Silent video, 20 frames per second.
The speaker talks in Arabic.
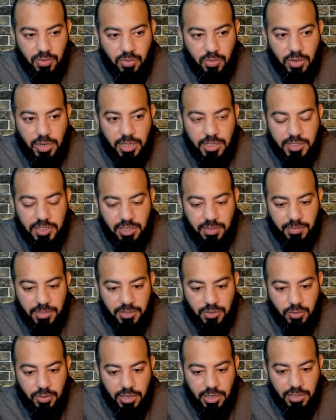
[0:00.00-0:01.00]
وهل سلمان
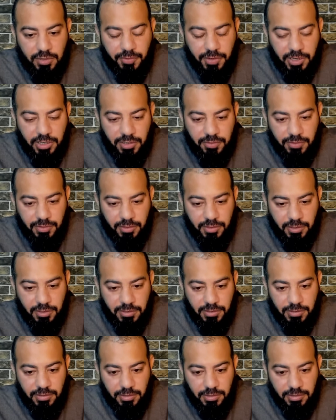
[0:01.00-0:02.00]
يخالف علي في نقل
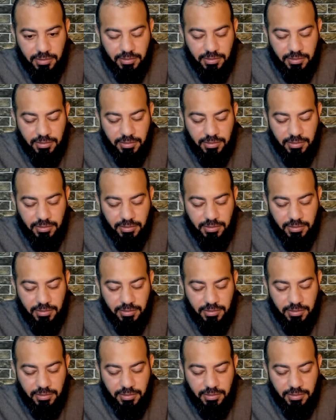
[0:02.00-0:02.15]
الدين؟